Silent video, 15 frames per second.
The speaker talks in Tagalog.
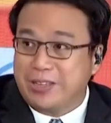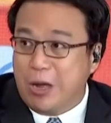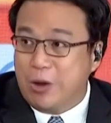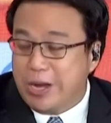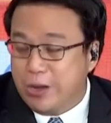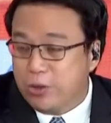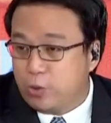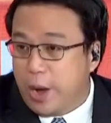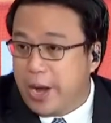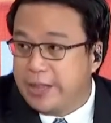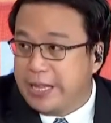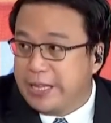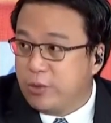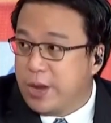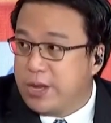ang taon na yun,
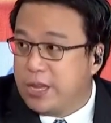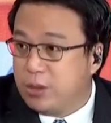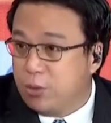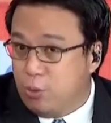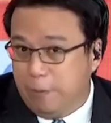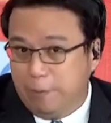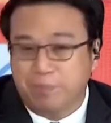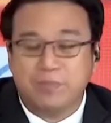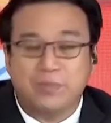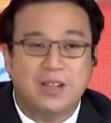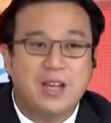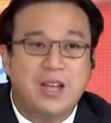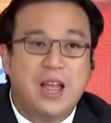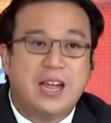2022, mm.